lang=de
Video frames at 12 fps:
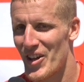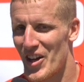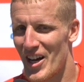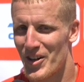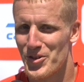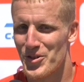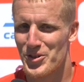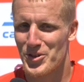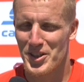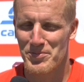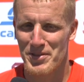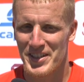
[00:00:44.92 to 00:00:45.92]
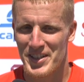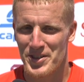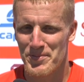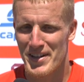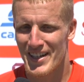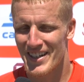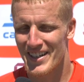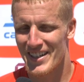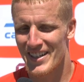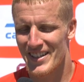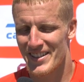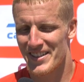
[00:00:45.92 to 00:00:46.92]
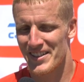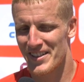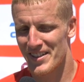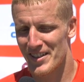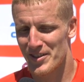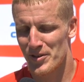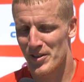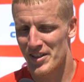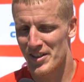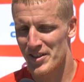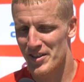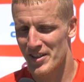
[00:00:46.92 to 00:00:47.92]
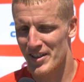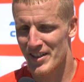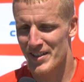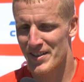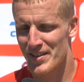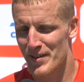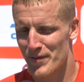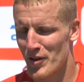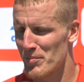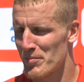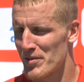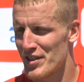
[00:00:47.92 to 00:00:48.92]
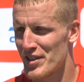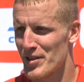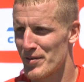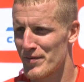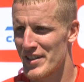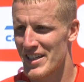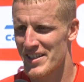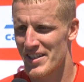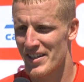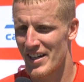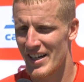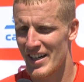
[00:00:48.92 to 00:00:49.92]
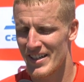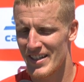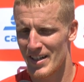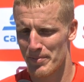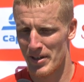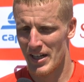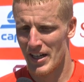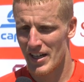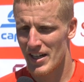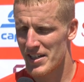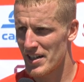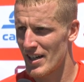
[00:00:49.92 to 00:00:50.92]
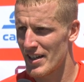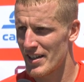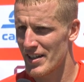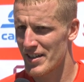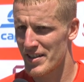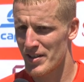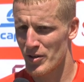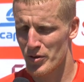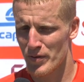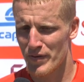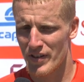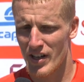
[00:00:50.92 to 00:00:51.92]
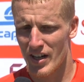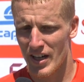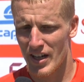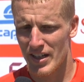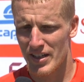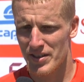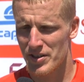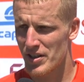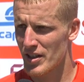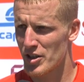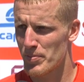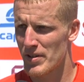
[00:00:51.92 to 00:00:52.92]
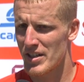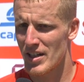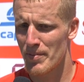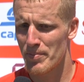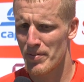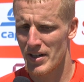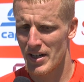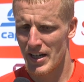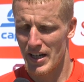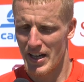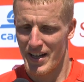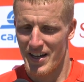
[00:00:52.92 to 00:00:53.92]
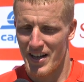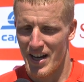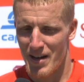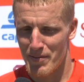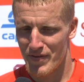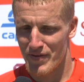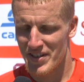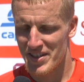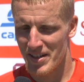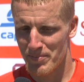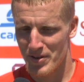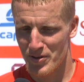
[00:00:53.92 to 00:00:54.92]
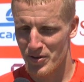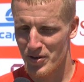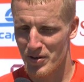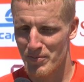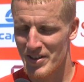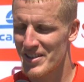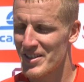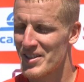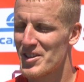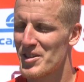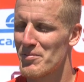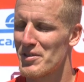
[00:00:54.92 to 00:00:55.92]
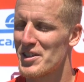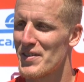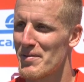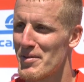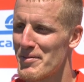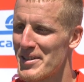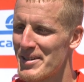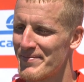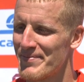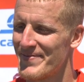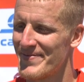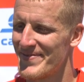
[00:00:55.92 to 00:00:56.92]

Ja gut, du hast mir jetzt die Spiele genannt. Äh, natürlich äh, ist, äh, freut man sich auf ein Wiedersehen in Heidenheim. Ist allerdings jetzt auch schon vier Jahre her, dass ich da gespielt habe. Aber wie sagt man so schön, man sieht sich immer zweimal im Leben.